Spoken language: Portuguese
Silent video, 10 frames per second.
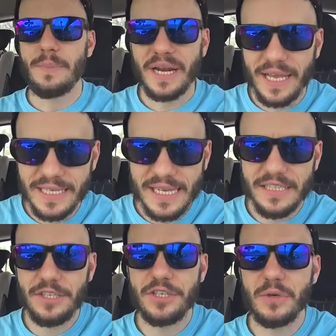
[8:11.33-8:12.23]
E para quem quiser
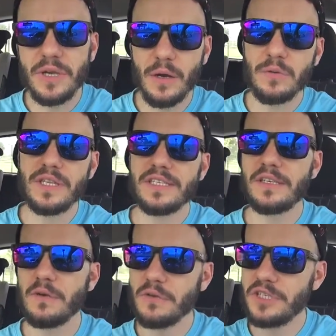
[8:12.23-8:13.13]
assistir o que
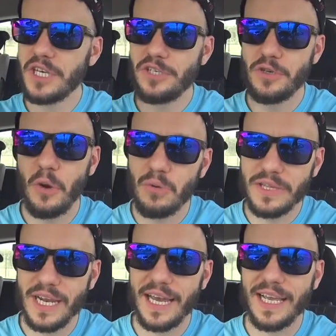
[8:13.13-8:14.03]
aconteceu no dia de
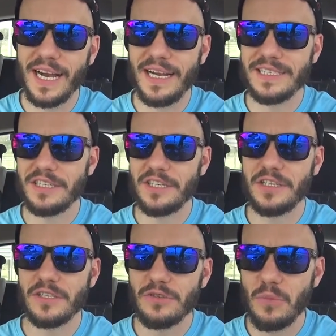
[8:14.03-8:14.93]
ontem lá em casa, a
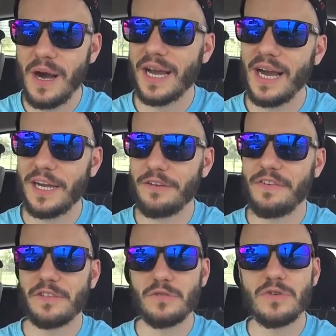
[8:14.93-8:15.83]
gente assou uma carne,
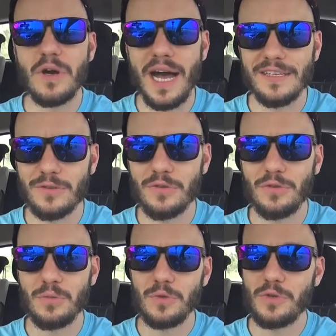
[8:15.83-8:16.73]
fez um churrasco
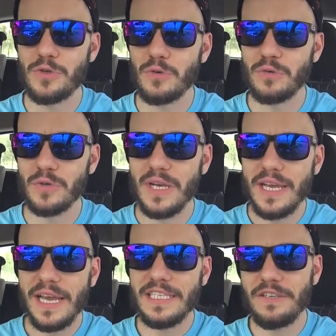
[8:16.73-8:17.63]
todo mundo junto.
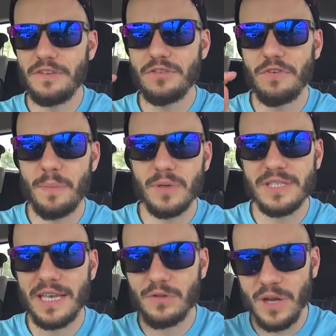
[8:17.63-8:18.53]
Esse vídeo foi
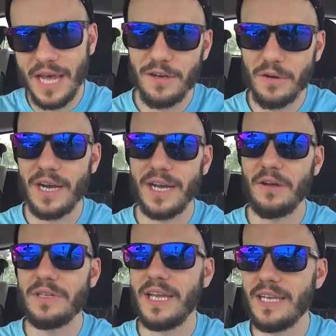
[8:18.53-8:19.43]
postado lá no
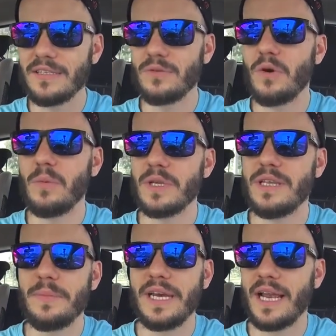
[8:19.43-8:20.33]
canal deles, do Romulo e
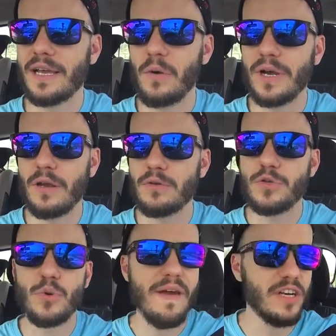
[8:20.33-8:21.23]
da Mirella, que é o canal
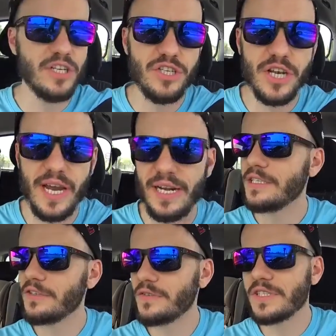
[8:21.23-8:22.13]
Travel and Share.
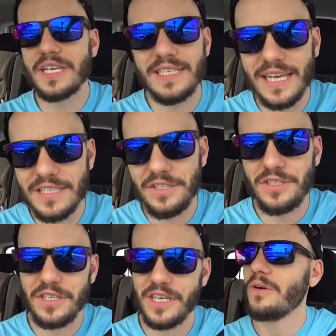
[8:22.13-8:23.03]
Então se você quiser
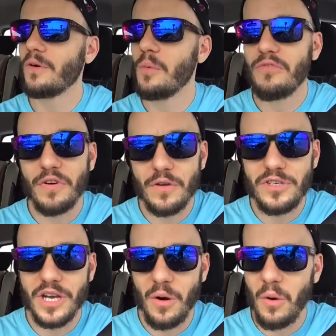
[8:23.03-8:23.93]
assistir como foi o
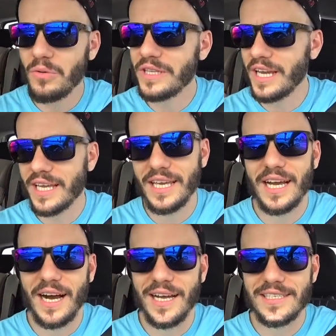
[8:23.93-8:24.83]
dia ontem aqui
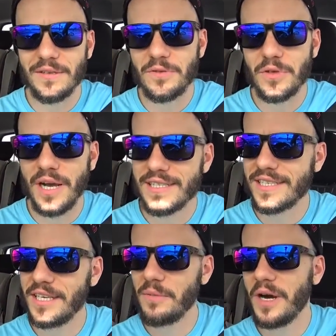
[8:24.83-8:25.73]
em casa, um
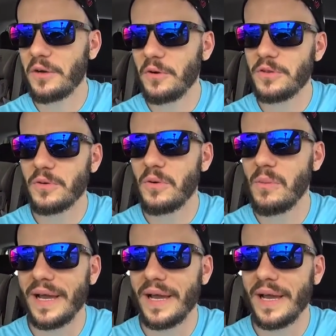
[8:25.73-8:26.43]
churrasquinho maroto com o